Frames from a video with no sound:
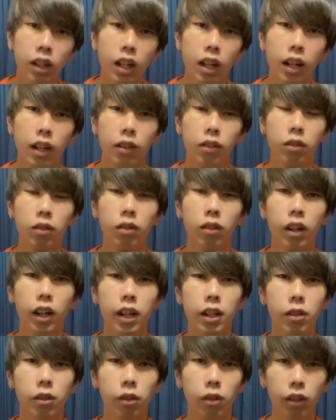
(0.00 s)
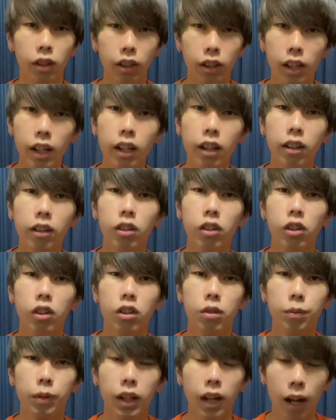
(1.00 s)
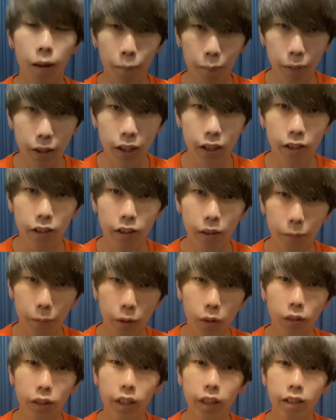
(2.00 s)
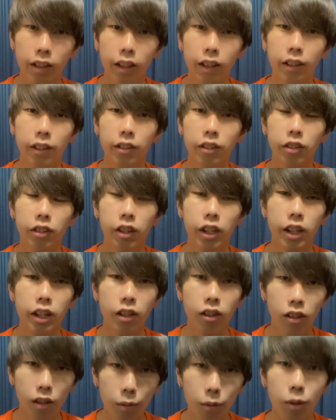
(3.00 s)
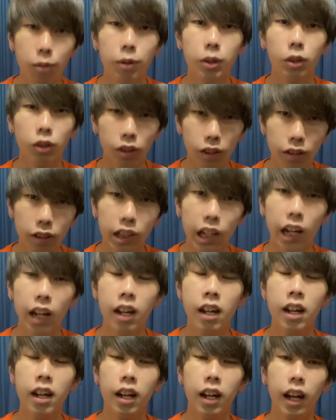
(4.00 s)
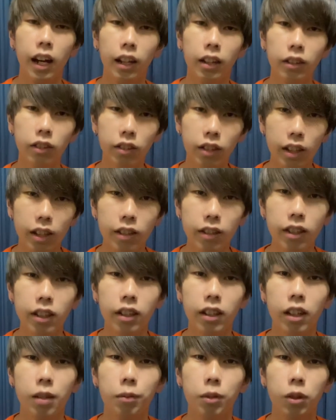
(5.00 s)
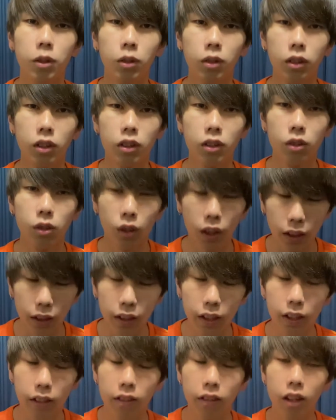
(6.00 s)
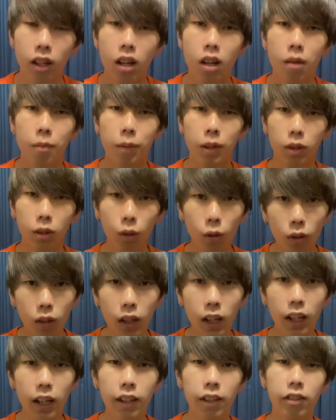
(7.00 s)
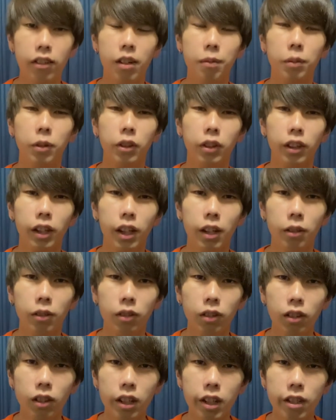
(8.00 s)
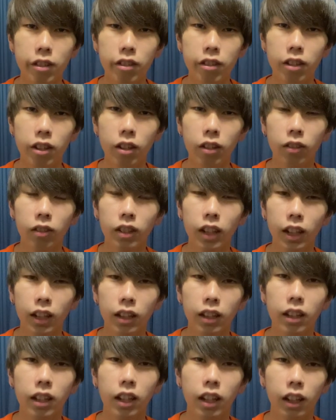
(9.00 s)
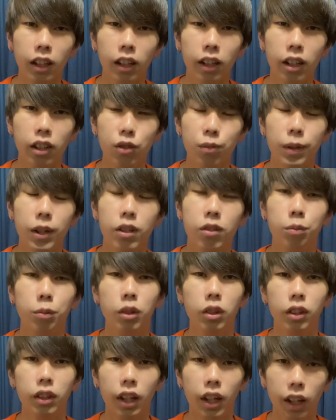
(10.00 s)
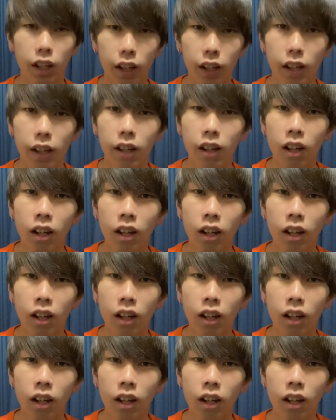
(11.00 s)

あそこ入る動きで、クロスも完璧でしたもん。で、サンタナ選手ヘデングはもう見事でした。あの先制点はもう本当にすごかったです。まあ、そっからですね、問題。本当に1-0になってからがエスパルス問題で、